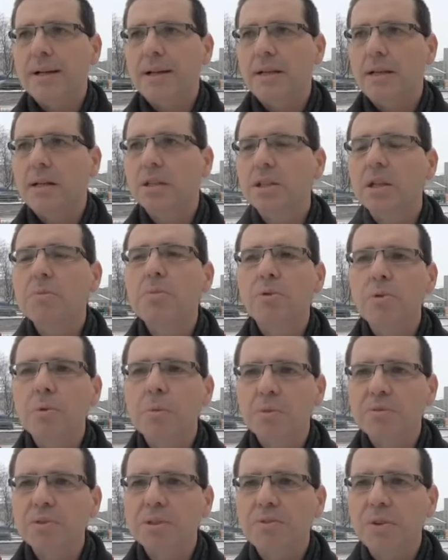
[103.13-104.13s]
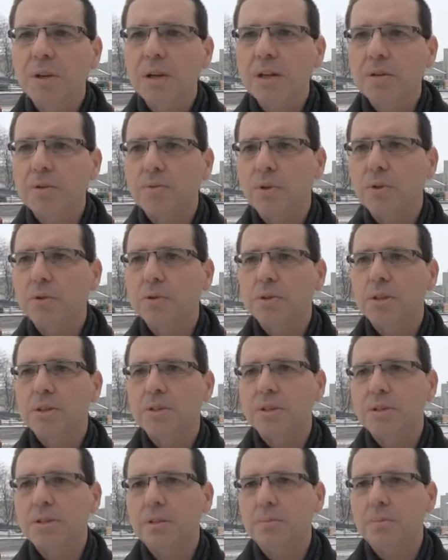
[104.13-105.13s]
E, jeżeli mówimy o wyzwoleniu w roku
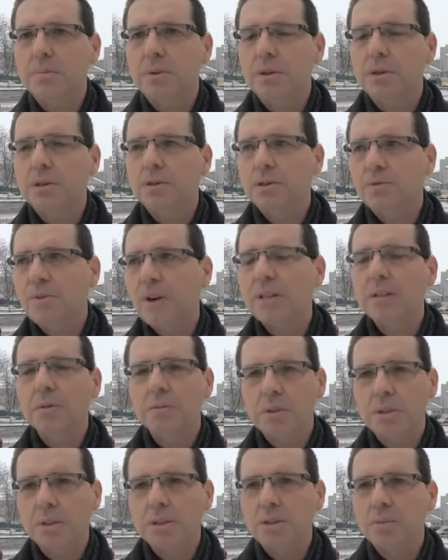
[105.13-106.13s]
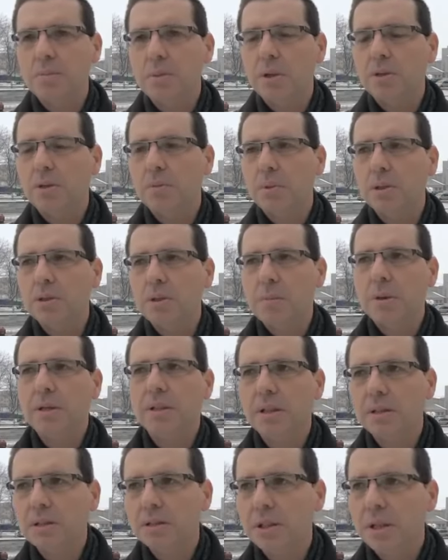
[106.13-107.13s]
1944-1945, e, proszę
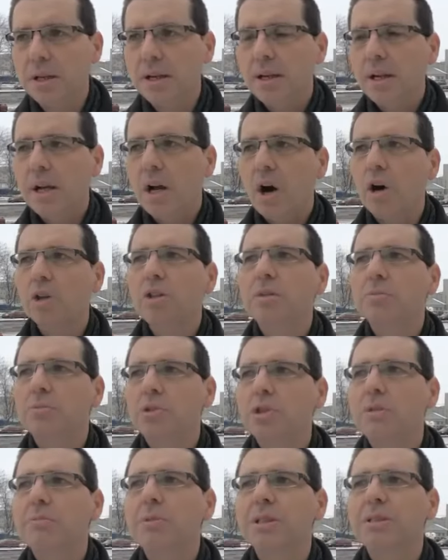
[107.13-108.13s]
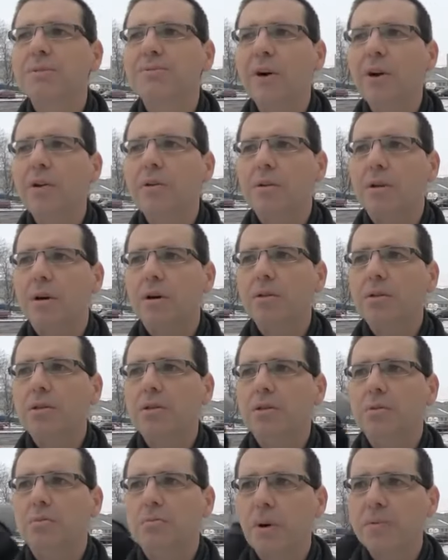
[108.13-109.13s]
pamiętać, że o tym, czym jest
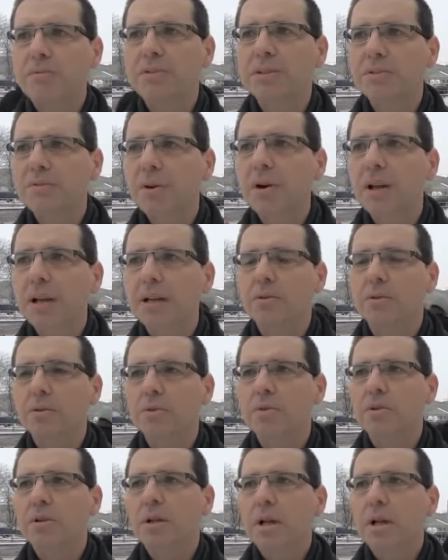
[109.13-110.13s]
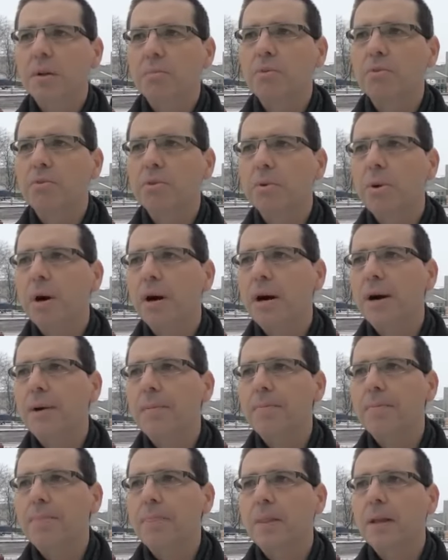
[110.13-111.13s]
wolność po wyzwoleniu,
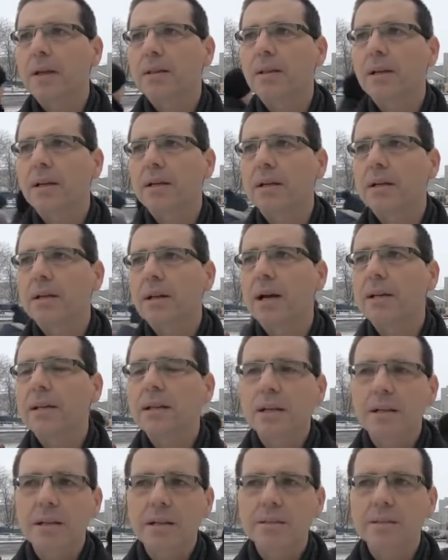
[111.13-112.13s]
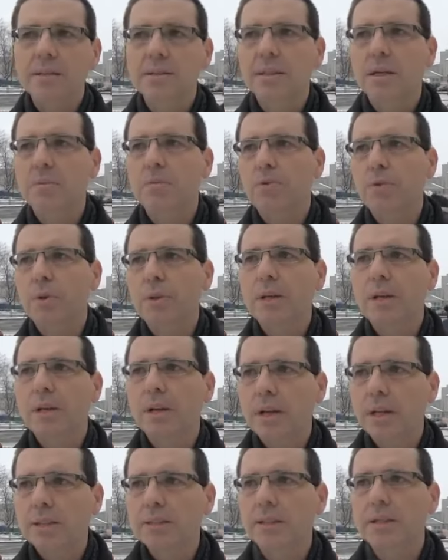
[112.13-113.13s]
mówiła, mm, Karta Atlantycka mówiła
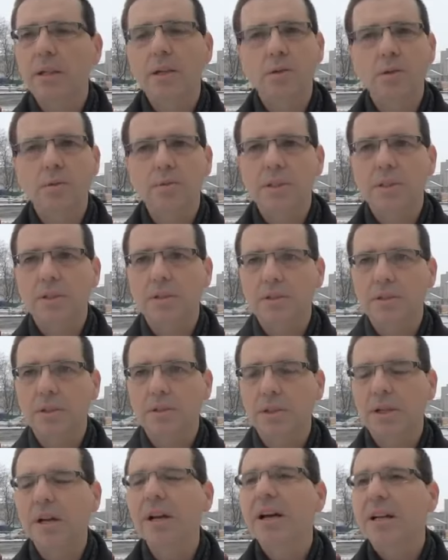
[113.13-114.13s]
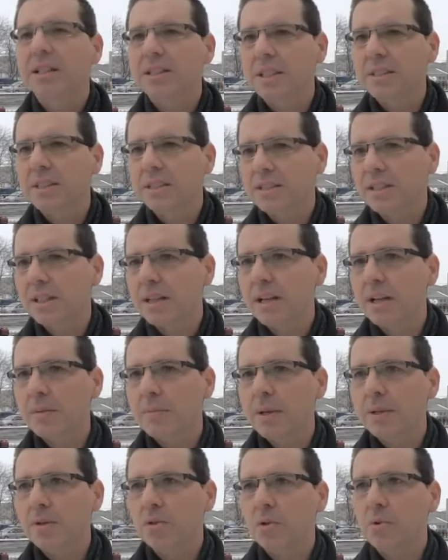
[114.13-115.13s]
Deklaracja Narodów Zjednoczonych. Żaden z tych
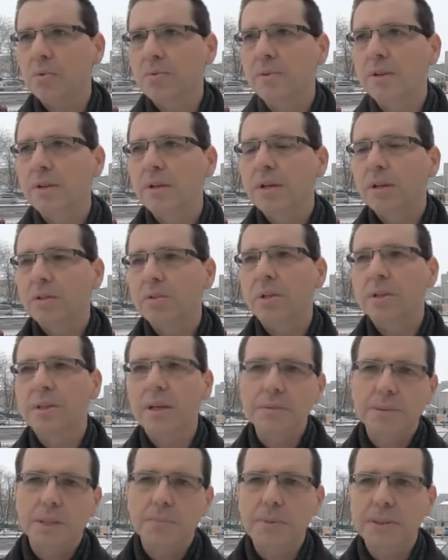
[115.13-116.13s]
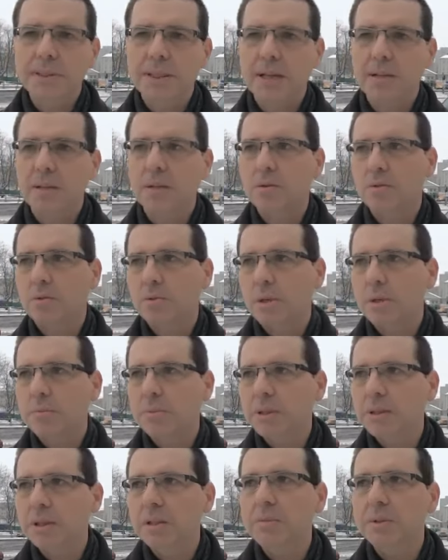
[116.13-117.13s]
elementów, które tam zapisano i
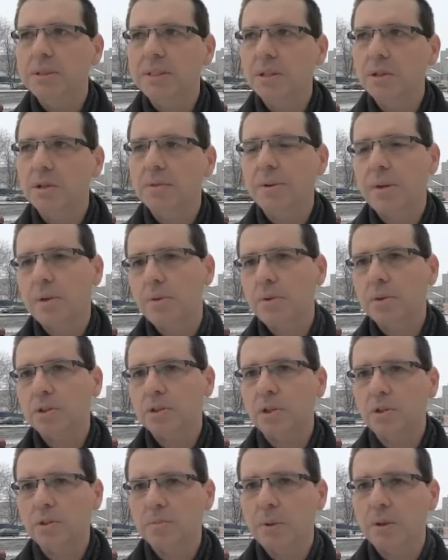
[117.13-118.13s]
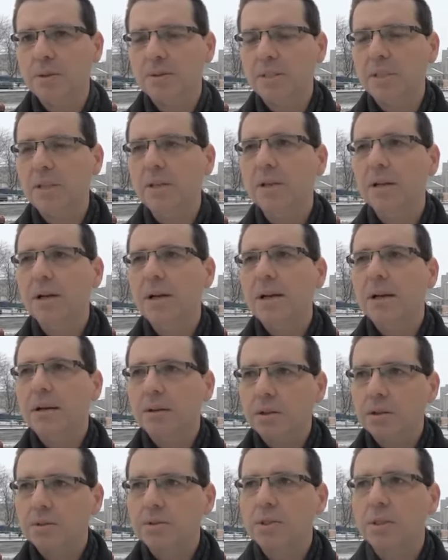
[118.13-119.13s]
które między innymi sygnował rząd polski,
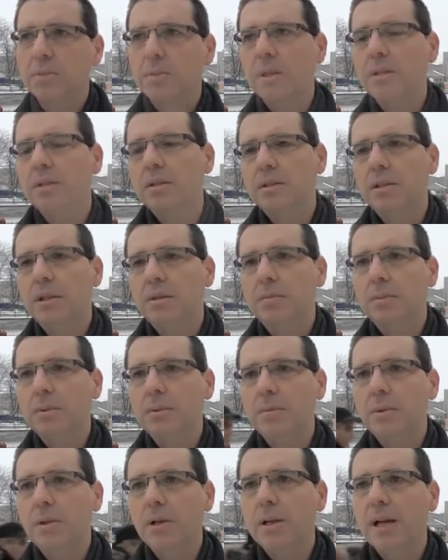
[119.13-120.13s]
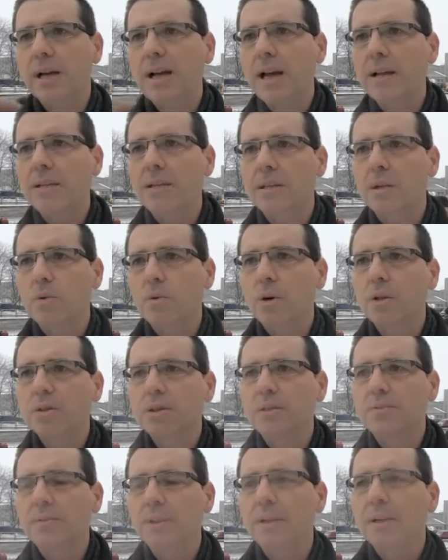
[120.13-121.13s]
oczywiście ten e, legalny na
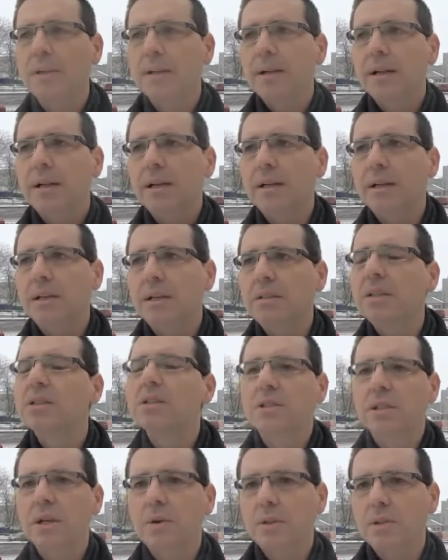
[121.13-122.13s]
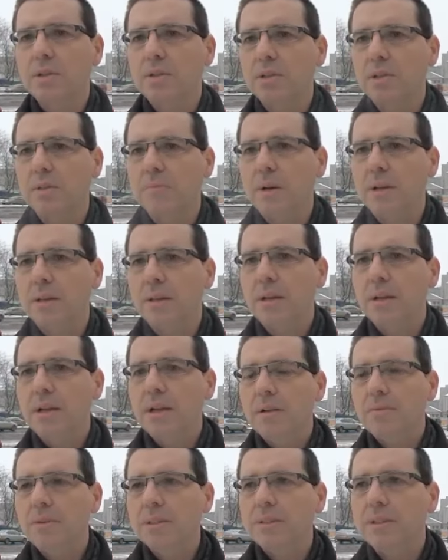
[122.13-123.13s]
uchodźstwie, e, nie została dotrzymana.
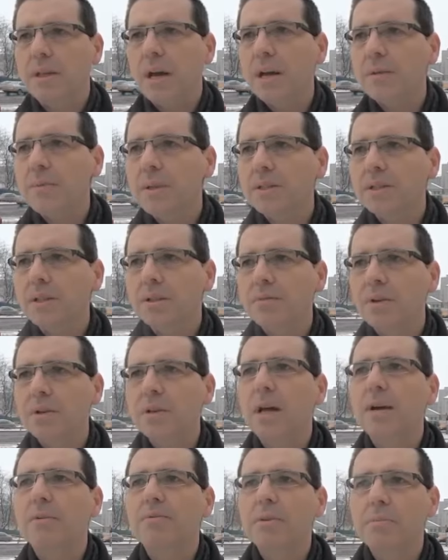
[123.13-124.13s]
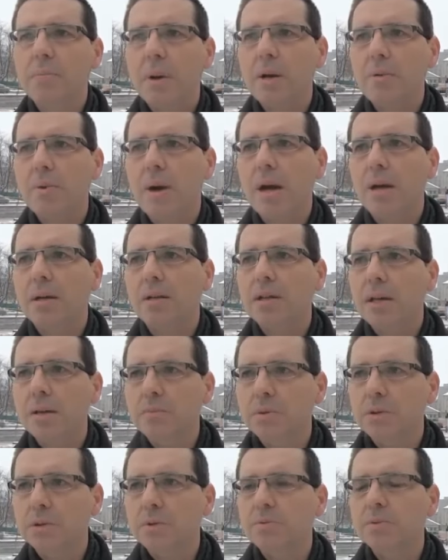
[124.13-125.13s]
Więc Armia Czerwona wyparła
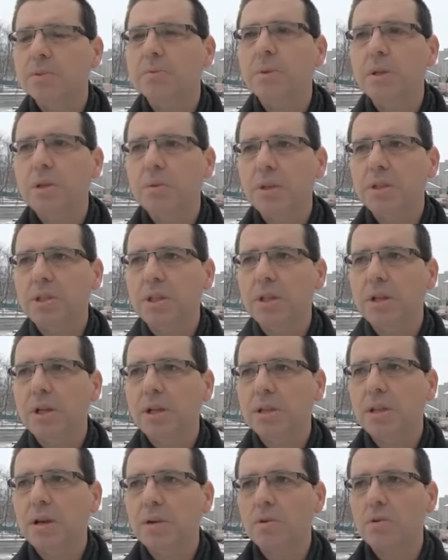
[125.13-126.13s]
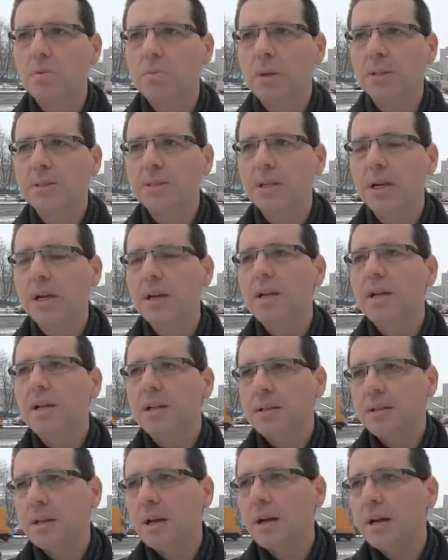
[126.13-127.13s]
Niemców, zmieniła się jedna okupacja
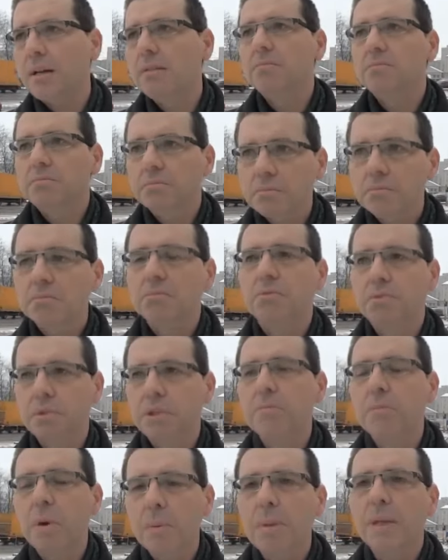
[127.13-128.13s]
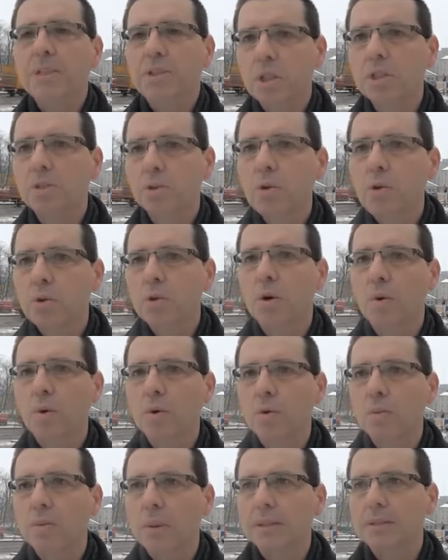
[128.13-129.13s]
na w tym momencie
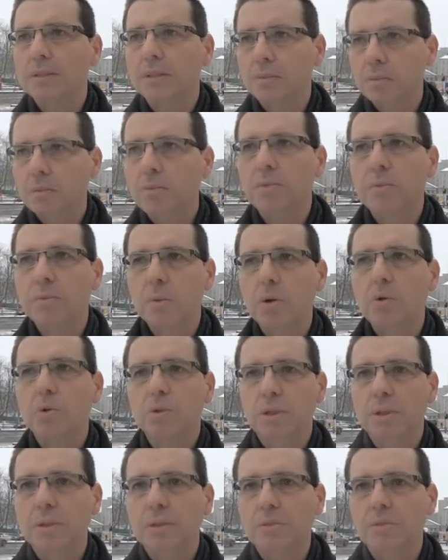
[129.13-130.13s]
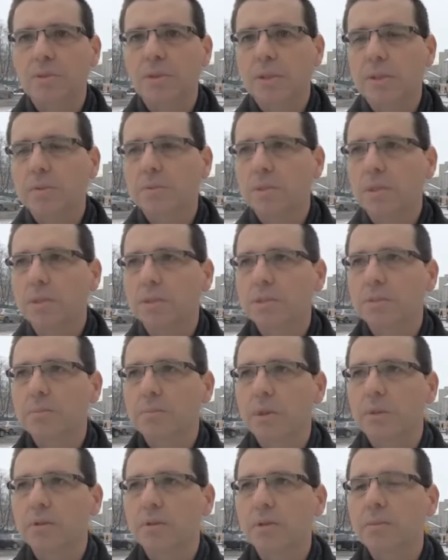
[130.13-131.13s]
drugą okupację, mówimy o roku
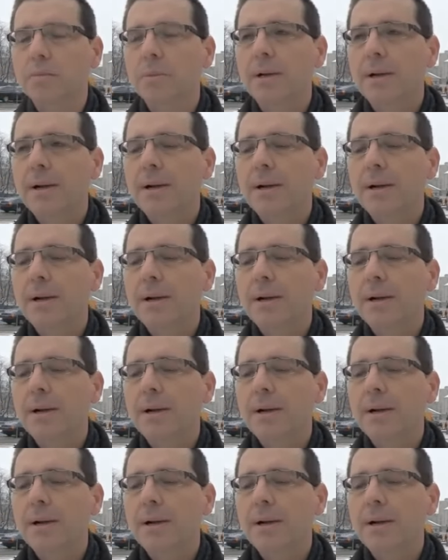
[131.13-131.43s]
1944-1945,